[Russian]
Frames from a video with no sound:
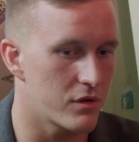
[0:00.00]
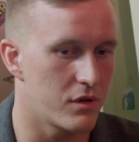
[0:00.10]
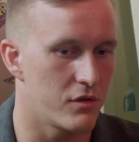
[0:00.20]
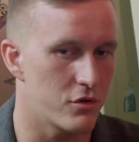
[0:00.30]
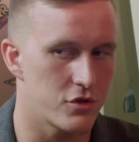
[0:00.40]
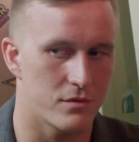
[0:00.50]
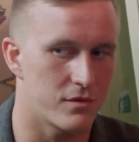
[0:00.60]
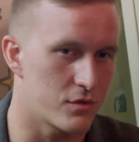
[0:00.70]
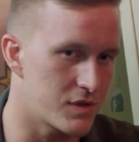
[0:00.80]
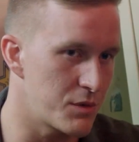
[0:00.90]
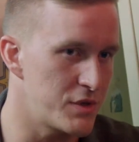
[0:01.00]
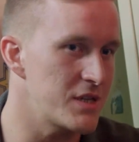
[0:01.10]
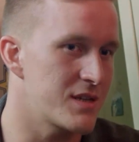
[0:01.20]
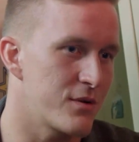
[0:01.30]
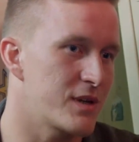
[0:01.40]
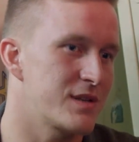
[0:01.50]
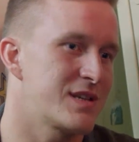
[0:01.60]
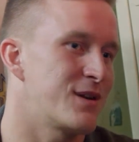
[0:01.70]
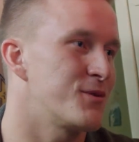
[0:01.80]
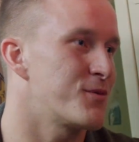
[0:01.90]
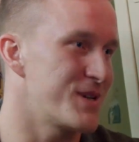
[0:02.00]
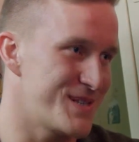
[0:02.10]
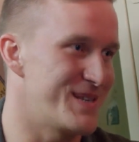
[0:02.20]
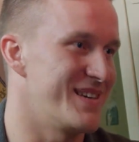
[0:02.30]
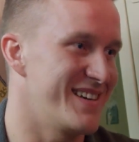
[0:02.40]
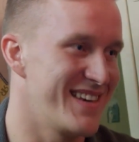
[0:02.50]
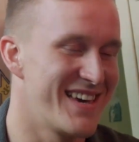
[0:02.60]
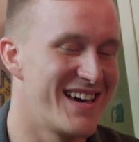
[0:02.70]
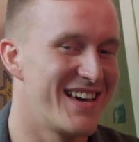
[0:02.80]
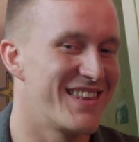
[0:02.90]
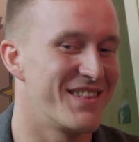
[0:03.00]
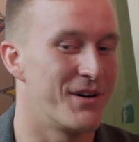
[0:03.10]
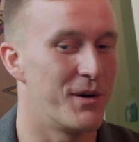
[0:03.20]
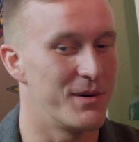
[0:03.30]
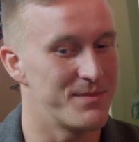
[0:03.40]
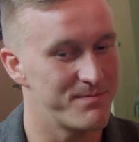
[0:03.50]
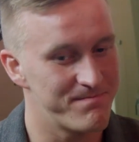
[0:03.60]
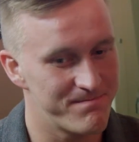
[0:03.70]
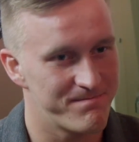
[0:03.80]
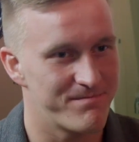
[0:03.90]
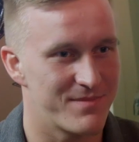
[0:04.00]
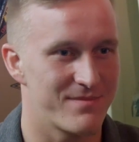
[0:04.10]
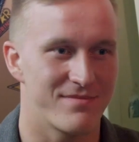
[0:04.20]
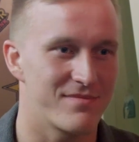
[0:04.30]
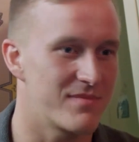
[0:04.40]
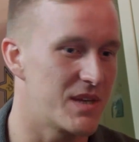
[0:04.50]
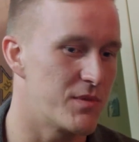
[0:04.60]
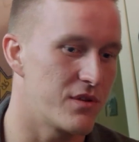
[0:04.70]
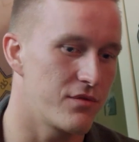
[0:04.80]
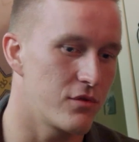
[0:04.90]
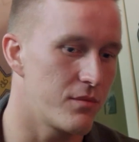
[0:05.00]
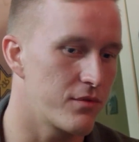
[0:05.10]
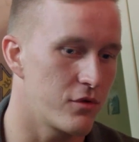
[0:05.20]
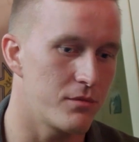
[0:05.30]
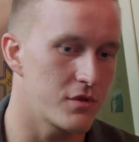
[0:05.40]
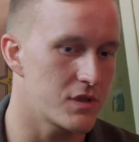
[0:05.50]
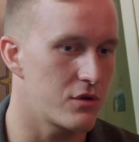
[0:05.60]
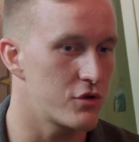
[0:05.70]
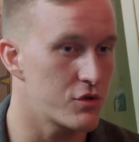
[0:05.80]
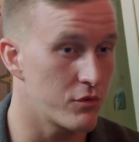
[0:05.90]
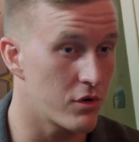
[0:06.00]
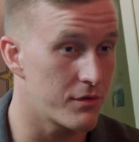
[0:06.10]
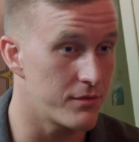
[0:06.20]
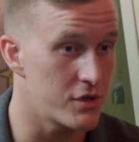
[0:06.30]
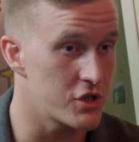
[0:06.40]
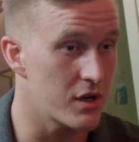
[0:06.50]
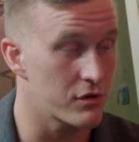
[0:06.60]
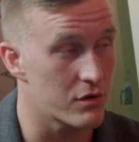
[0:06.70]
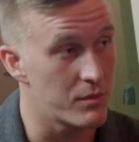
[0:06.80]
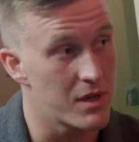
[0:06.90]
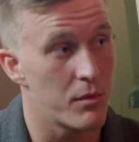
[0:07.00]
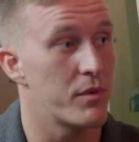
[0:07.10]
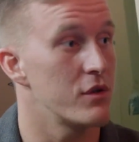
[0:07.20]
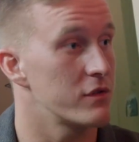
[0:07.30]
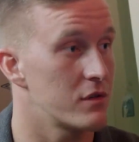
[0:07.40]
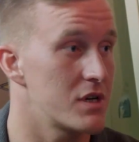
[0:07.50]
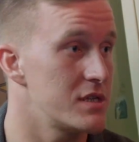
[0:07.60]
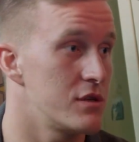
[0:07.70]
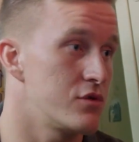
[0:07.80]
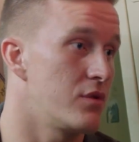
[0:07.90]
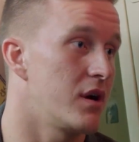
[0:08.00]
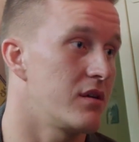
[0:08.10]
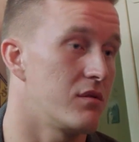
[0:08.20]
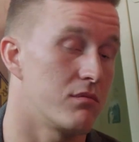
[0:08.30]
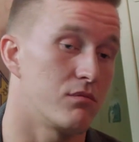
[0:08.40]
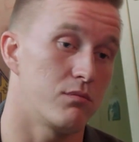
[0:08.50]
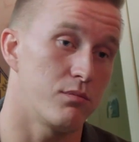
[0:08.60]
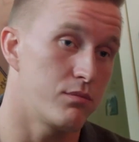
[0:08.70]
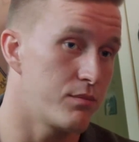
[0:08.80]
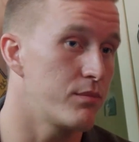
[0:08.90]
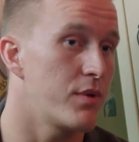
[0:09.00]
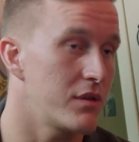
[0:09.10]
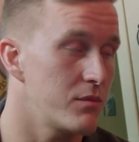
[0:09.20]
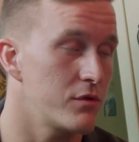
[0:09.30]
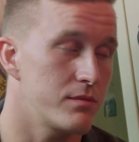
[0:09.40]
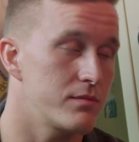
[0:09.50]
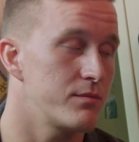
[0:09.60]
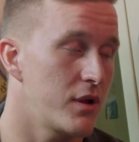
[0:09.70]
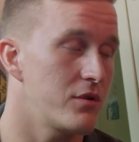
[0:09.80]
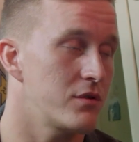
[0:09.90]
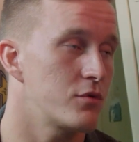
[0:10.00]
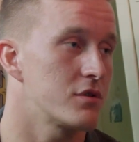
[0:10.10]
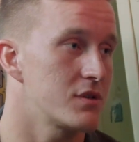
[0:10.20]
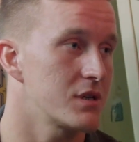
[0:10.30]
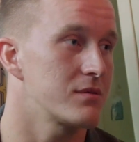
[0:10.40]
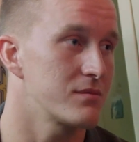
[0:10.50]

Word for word: не, не то, что вот стриптиз, наверное, отстает в России. Но именно в, клуб, в клубную индустрию очень много вещей, которые я бы принес из России сюда. И вполне, вполне возможно так.